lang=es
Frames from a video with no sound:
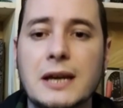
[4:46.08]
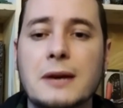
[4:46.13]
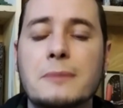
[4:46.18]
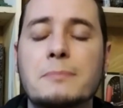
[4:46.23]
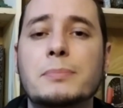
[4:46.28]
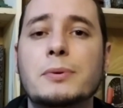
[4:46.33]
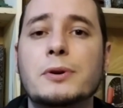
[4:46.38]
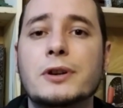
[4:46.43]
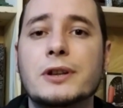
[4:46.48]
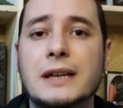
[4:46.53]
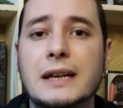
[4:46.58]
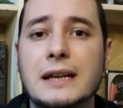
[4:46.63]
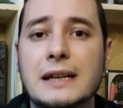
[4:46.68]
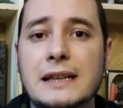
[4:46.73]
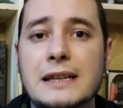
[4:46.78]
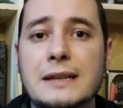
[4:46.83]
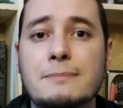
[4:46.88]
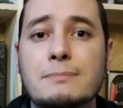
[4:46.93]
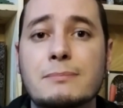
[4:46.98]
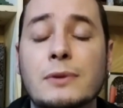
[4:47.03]
qué? Porque
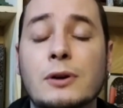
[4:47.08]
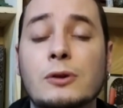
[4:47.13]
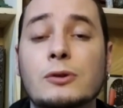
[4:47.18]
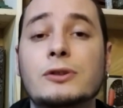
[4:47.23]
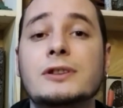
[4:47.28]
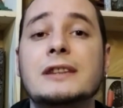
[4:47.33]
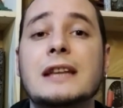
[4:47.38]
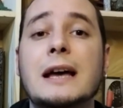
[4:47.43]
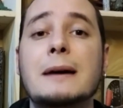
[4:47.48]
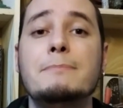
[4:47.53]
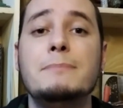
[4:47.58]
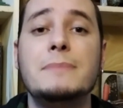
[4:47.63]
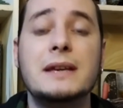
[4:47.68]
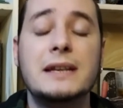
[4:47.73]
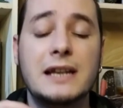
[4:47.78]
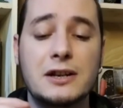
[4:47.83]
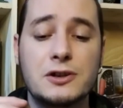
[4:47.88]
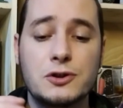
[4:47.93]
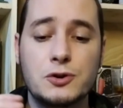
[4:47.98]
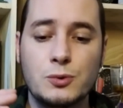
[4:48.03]
el limón
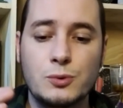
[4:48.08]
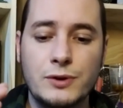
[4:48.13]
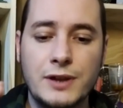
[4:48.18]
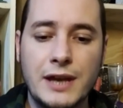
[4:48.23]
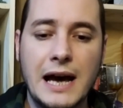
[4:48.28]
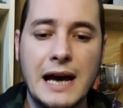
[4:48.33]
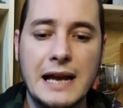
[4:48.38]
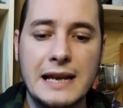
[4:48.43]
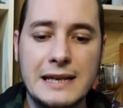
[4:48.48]
también ayuda